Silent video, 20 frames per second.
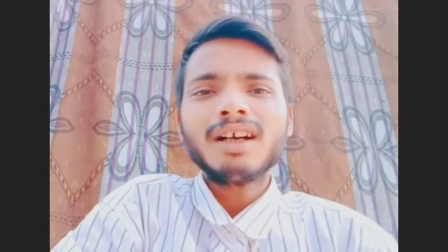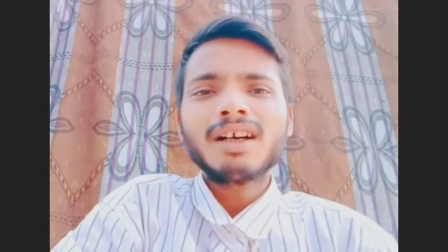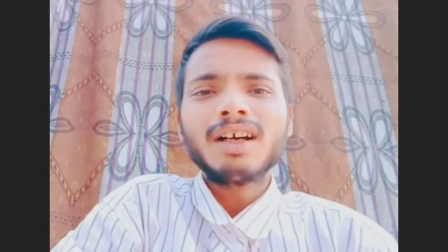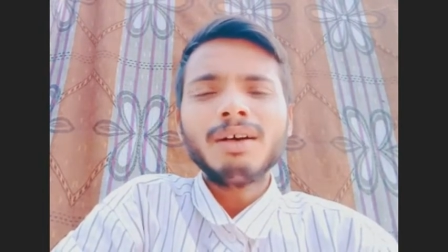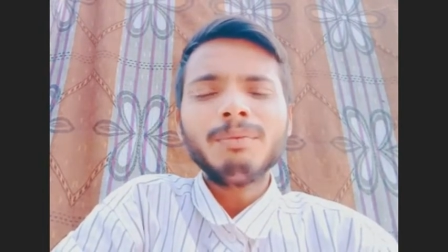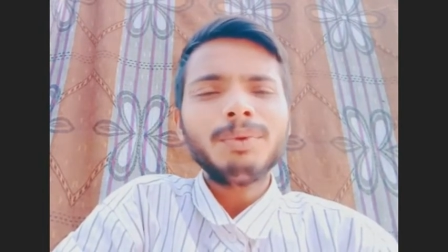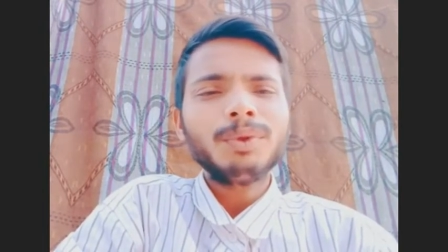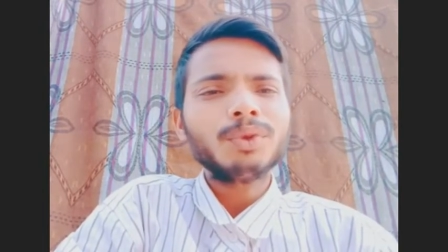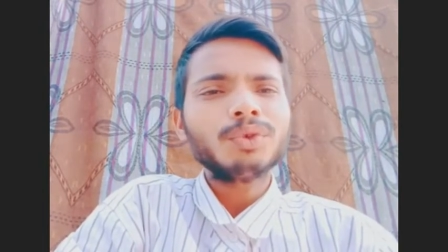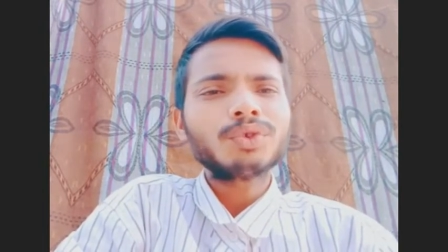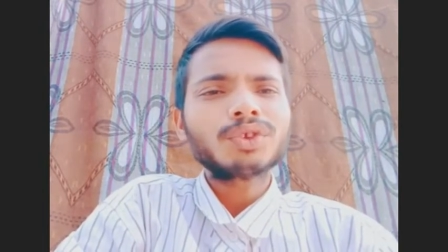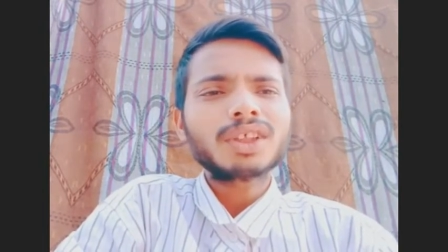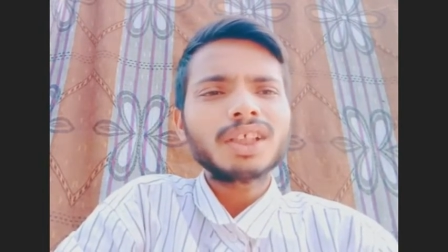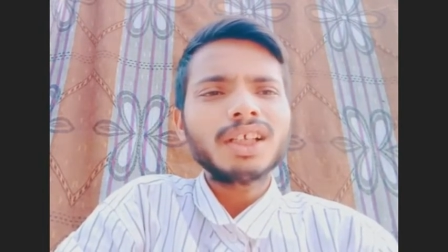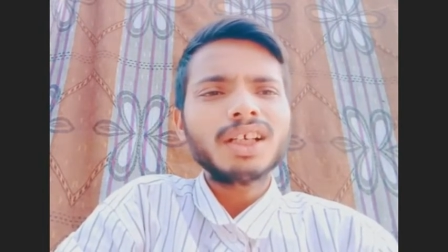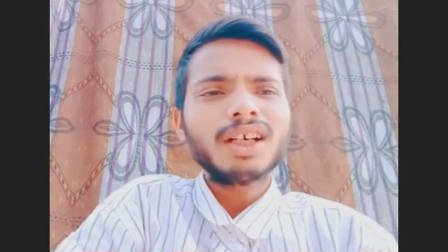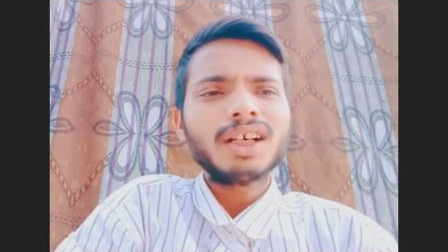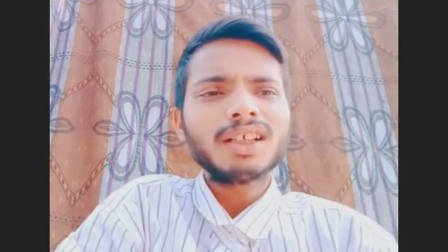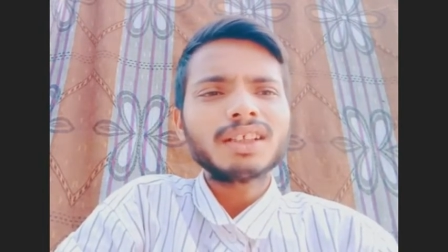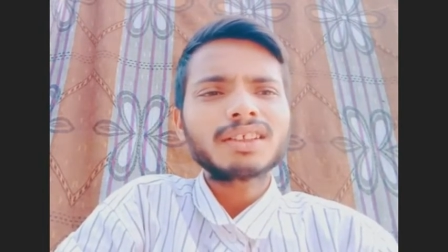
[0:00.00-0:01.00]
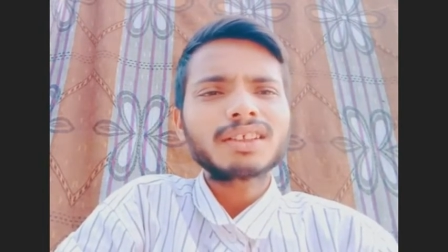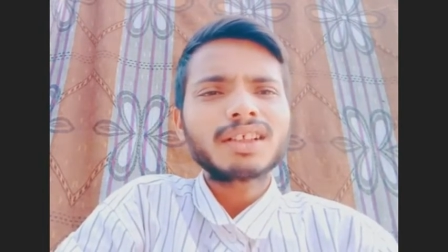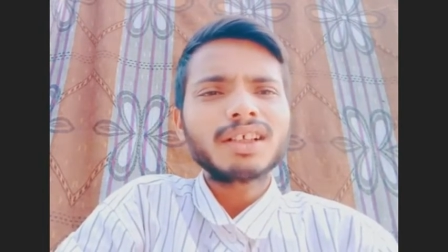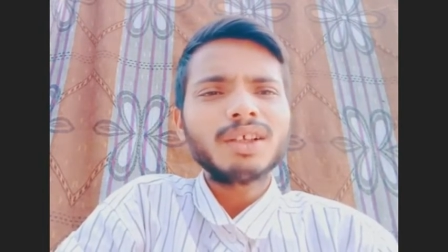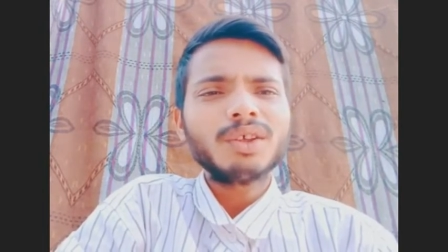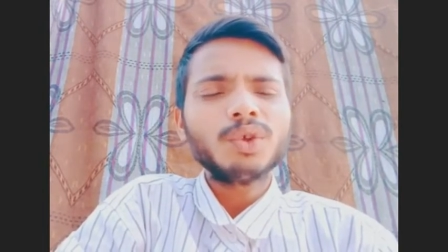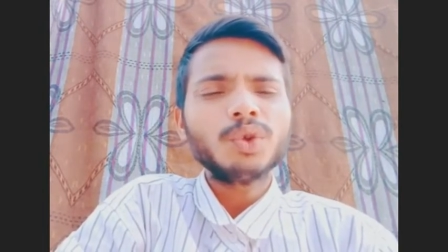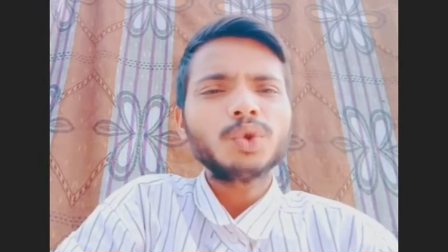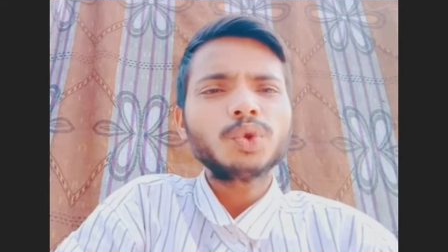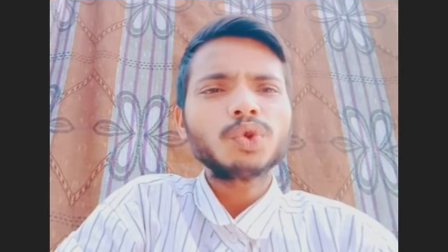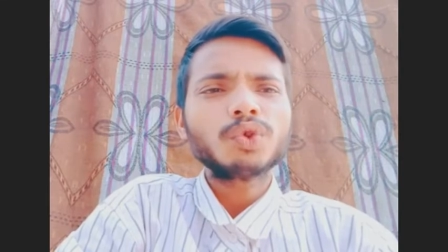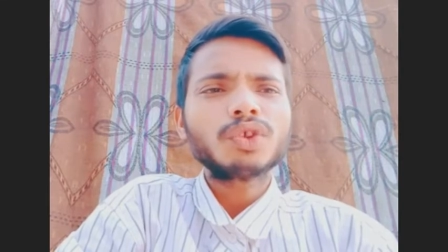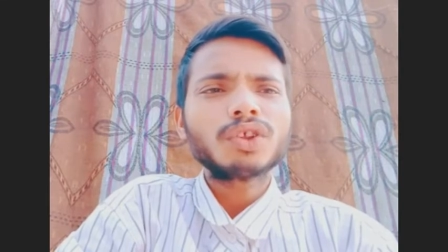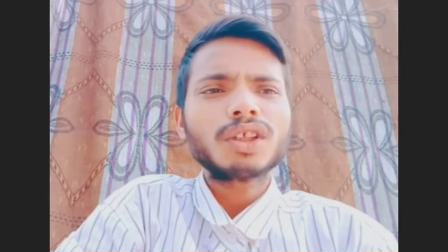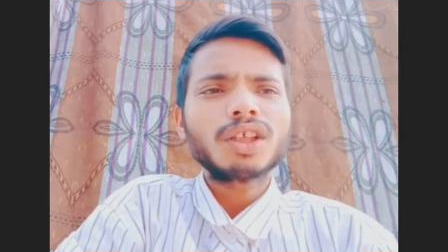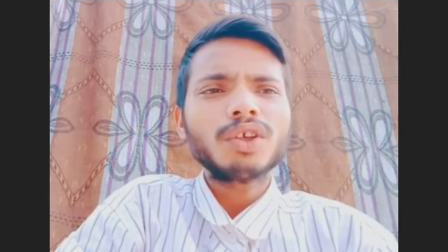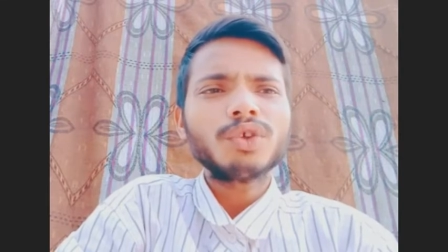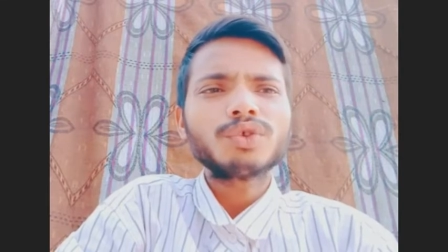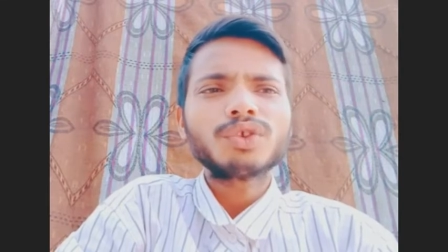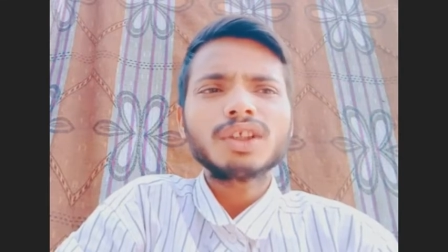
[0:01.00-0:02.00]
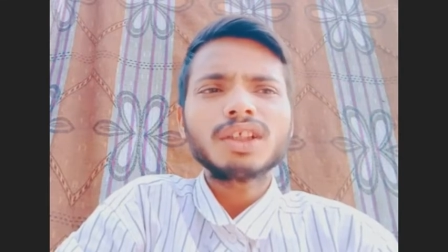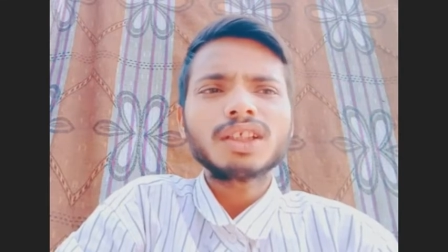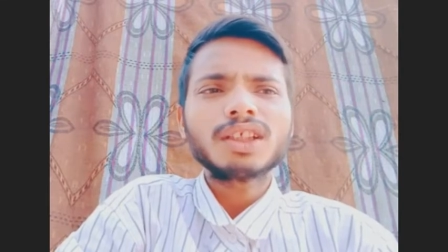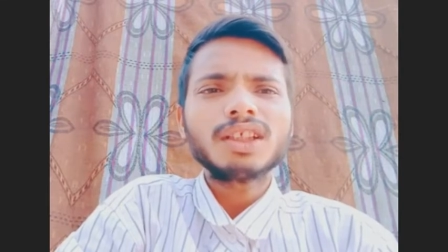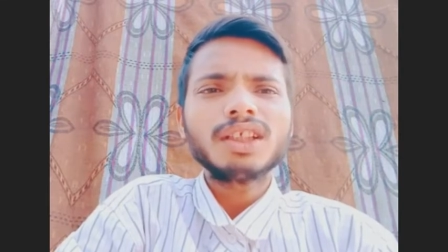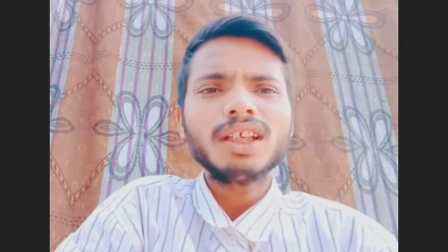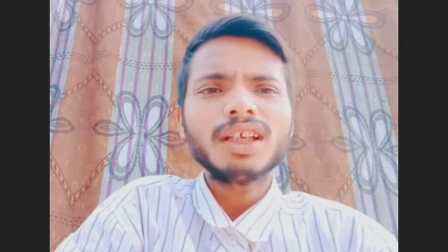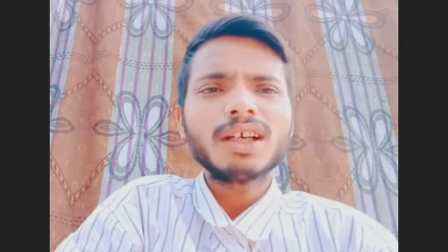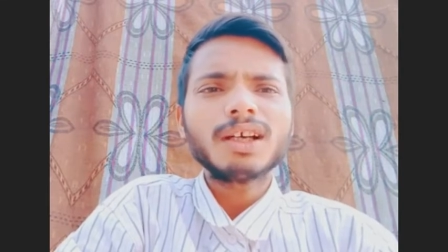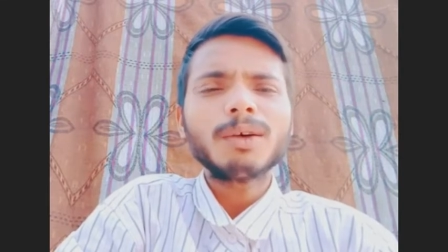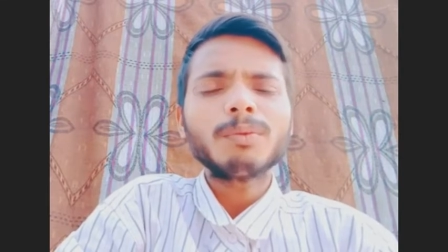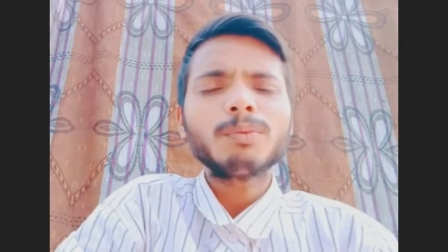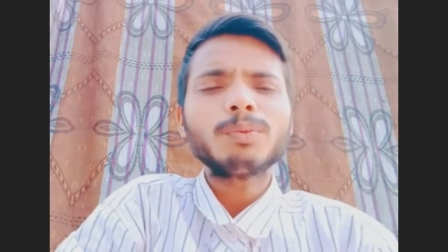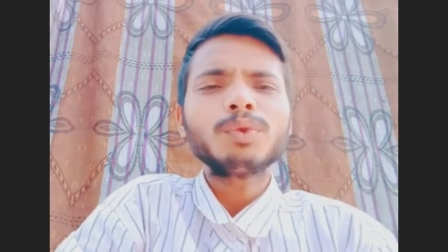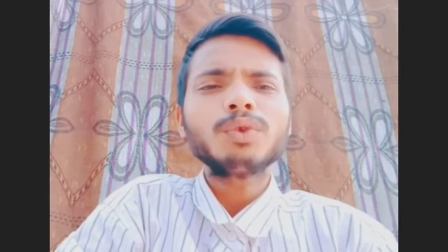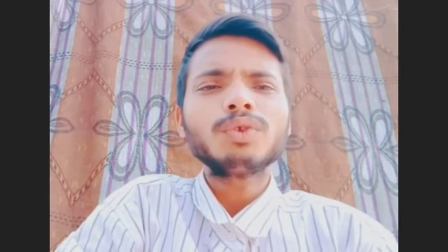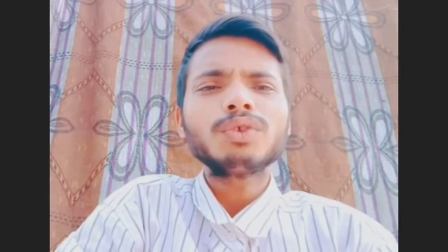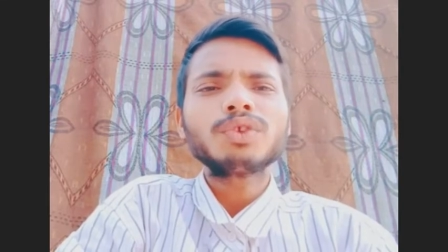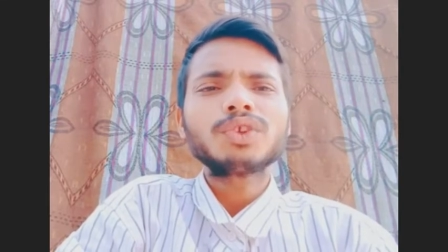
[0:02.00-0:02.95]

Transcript: अभी उसके हाथ खड़े हो चुके होते हैं कि अब